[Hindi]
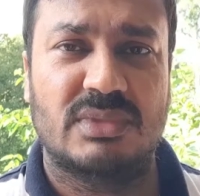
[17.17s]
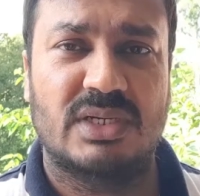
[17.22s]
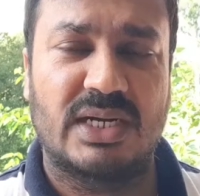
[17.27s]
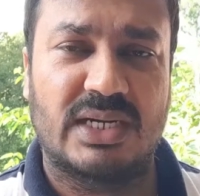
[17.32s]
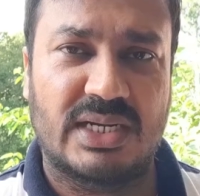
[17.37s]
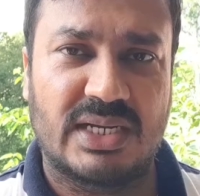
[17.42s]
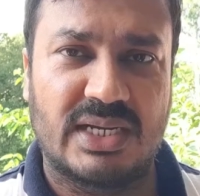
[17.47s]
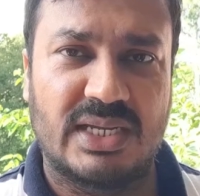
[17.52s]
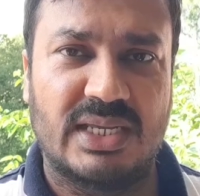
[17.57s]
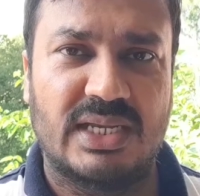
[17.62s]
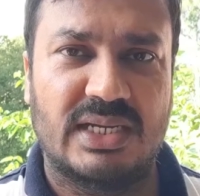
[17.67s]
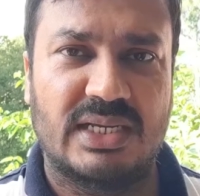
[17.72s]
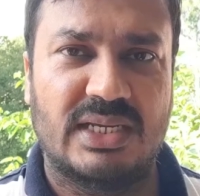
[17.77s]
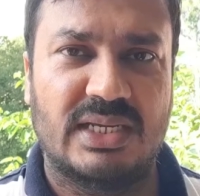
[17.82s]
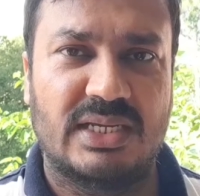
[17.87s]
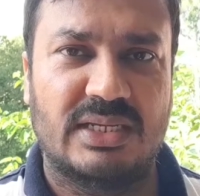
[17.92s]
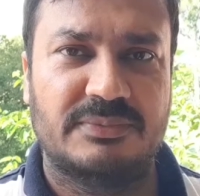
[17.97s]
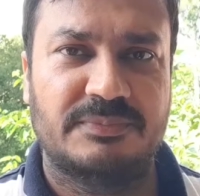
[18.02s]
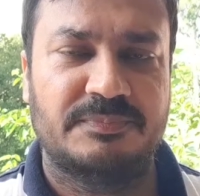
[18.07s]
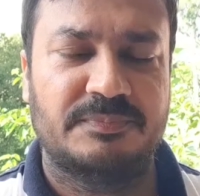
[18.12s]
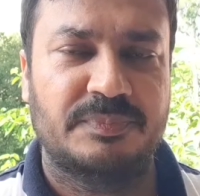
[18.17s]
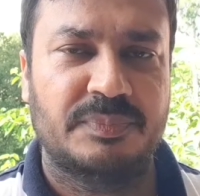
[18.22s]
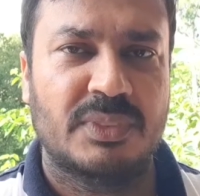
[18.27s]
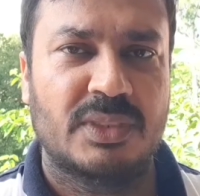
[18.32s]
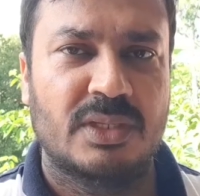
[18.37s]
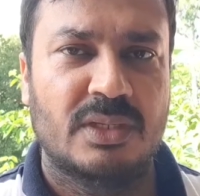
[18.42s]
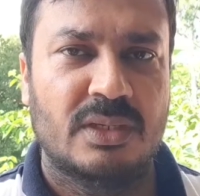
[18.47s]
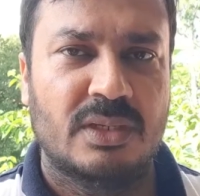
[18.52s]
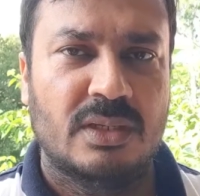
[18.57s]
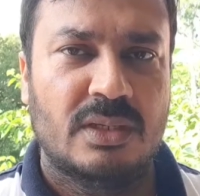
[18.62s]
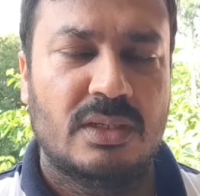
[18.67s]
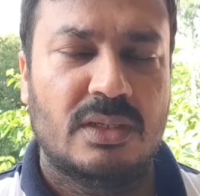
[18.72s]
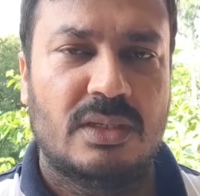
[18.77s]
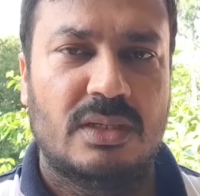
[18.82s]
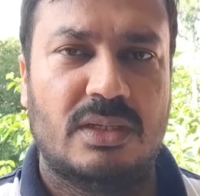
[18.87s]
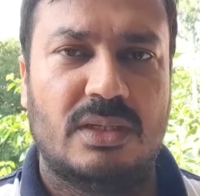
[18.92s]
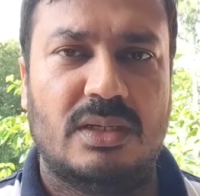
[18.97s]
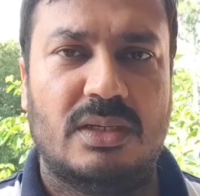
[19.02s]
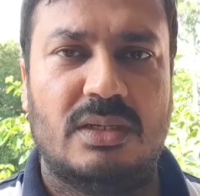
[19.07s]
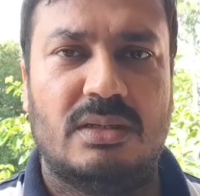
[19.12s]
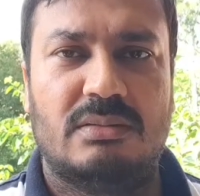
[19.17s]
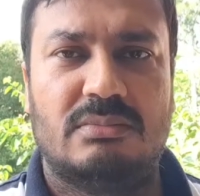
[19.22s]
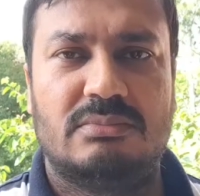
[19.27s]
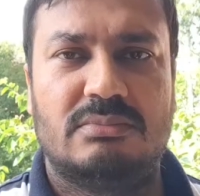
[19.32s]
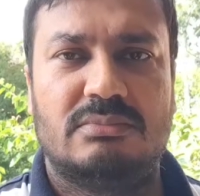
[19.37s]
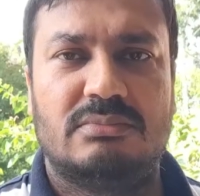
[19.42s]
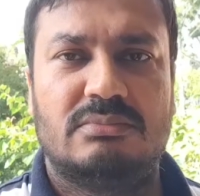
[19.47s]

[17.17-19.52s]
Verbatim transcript: हटाया गया आ,